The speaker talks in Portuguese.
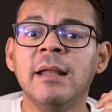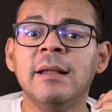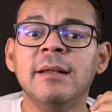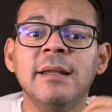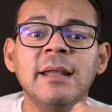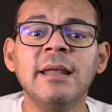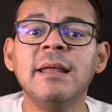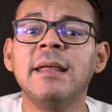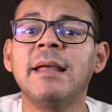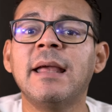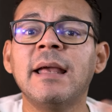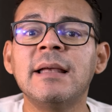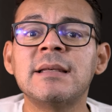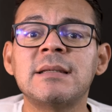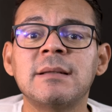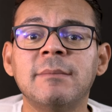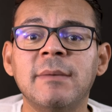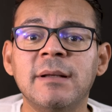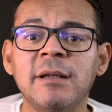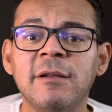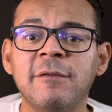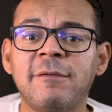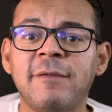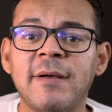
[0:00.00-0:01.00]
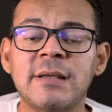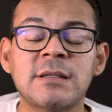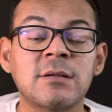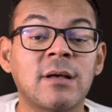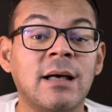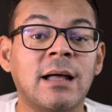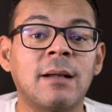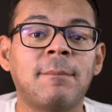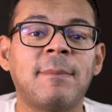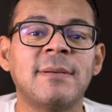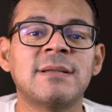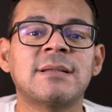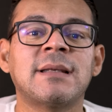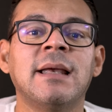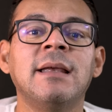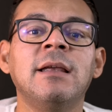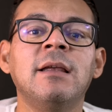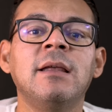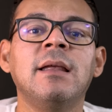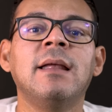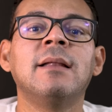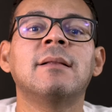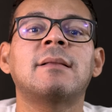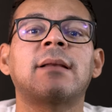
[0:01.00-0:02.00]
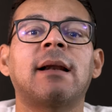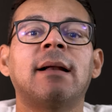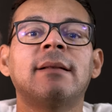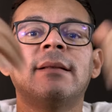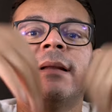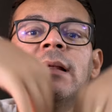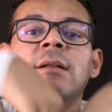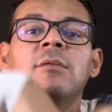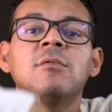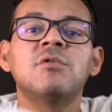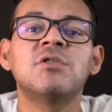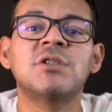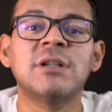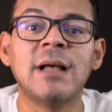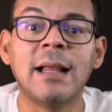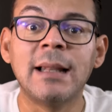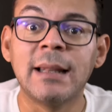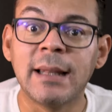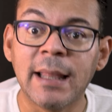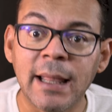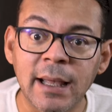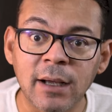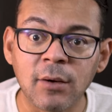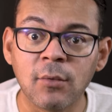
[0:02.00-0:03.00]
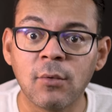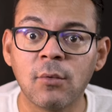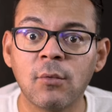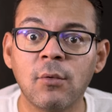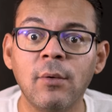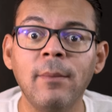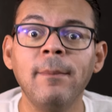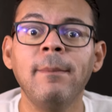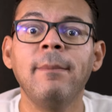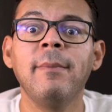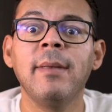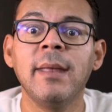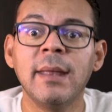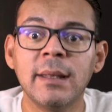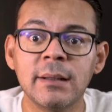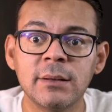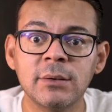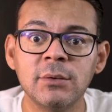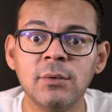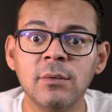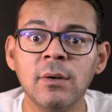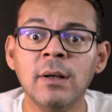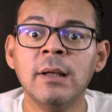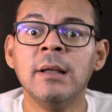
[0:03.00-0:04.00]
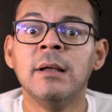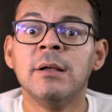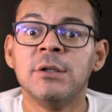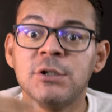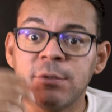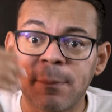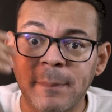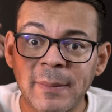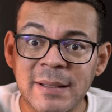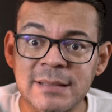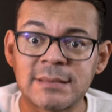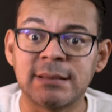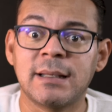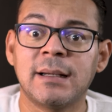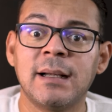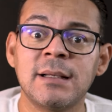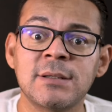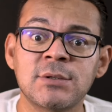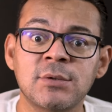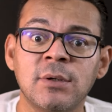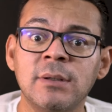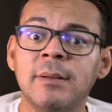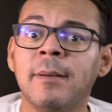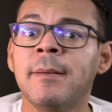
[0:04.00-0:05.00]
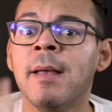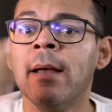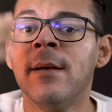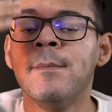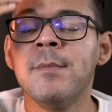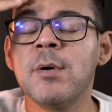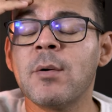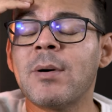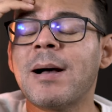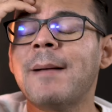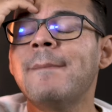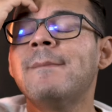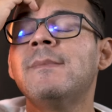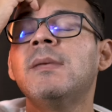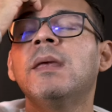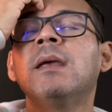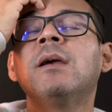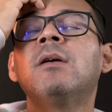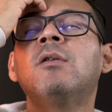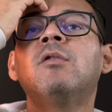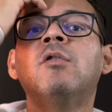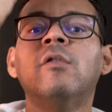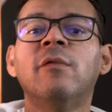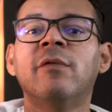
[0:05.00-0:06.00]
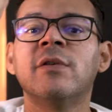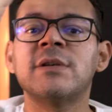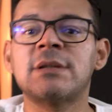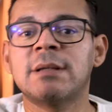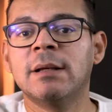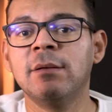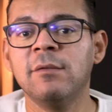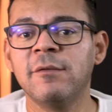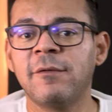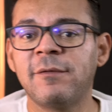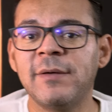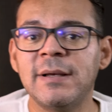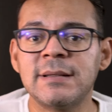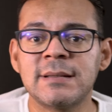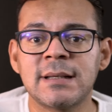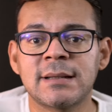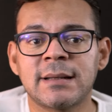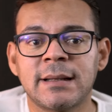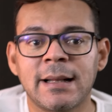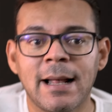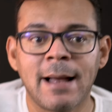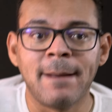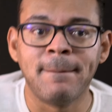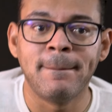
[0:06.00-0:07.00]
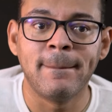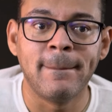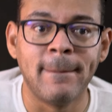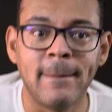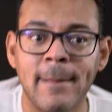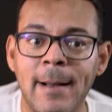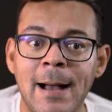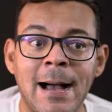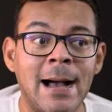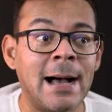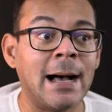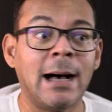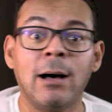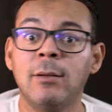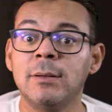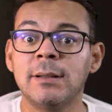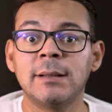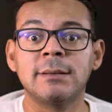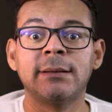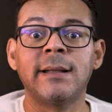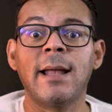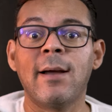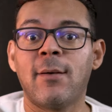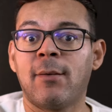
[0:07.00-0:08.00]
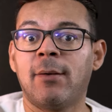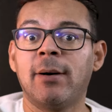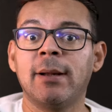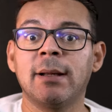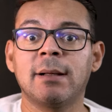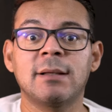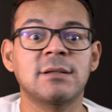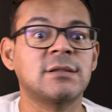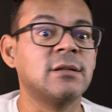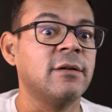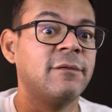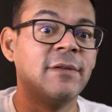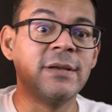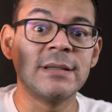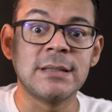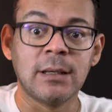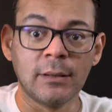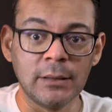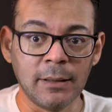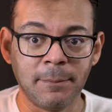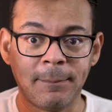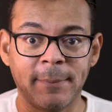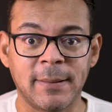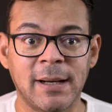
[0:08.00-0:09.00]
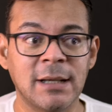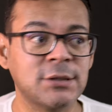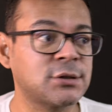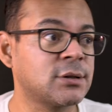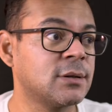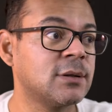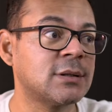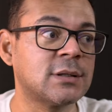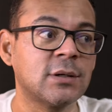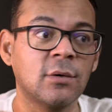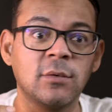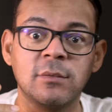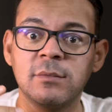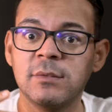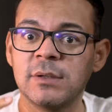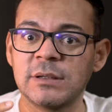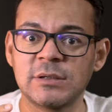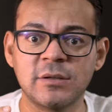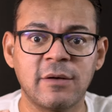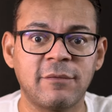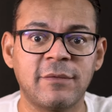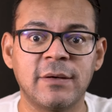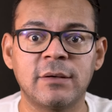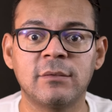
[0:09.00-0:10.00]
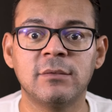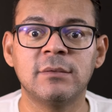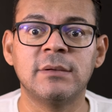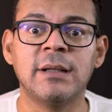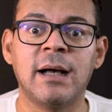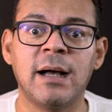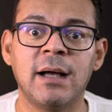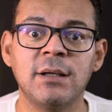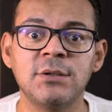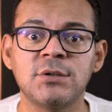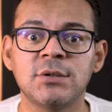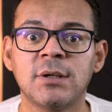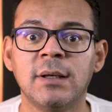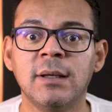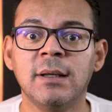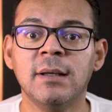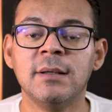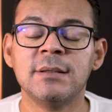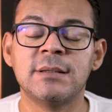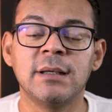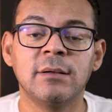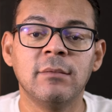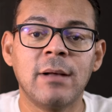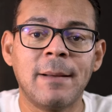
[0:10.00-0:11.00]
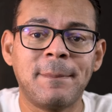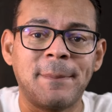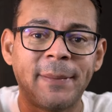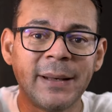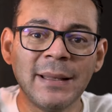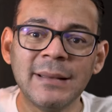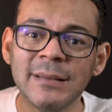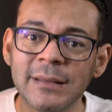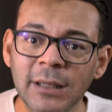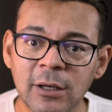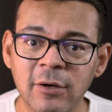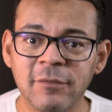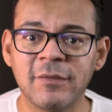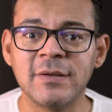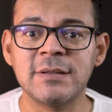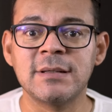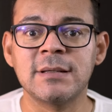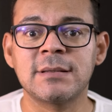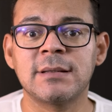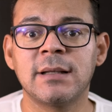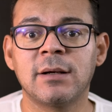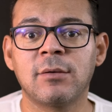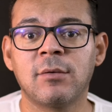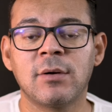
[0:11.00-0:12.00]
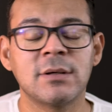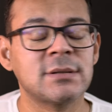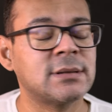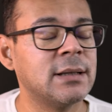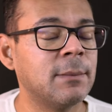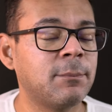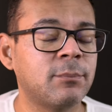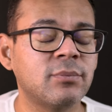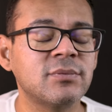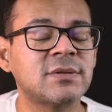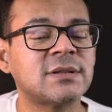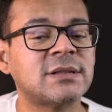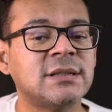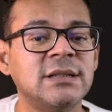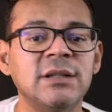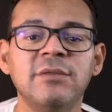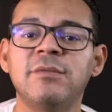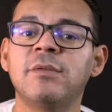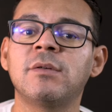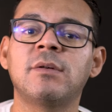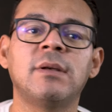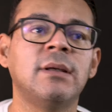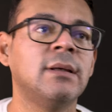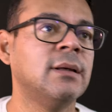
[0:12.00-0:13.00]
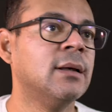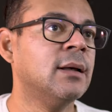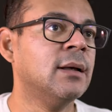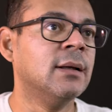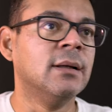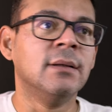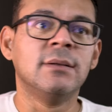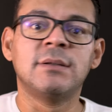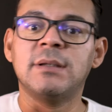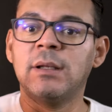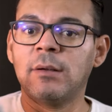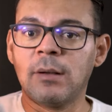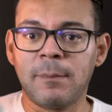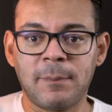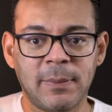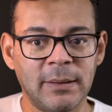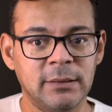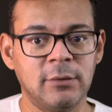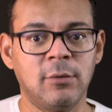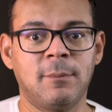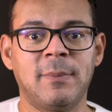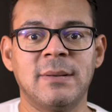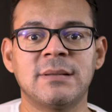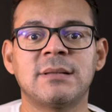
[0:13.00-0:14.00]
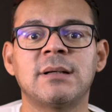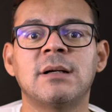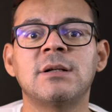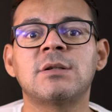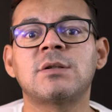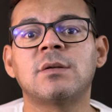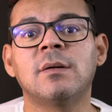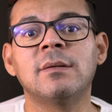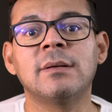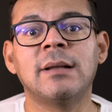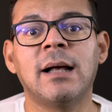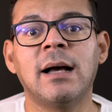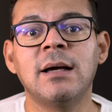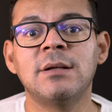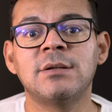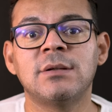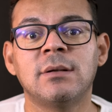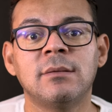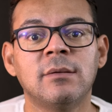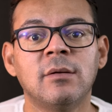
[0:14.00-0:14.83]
Ninguém se manifesta. O cara parece que quer entrar dentro do jaleco com medo de passar a sonda. Meu amigo, você não fez a, a a aula teórica, você não fez aula prática na sua, na sua faculdade, você não aprendeu a fazer esse negócio. Não é possível que você não aprendeu a passar sondagem.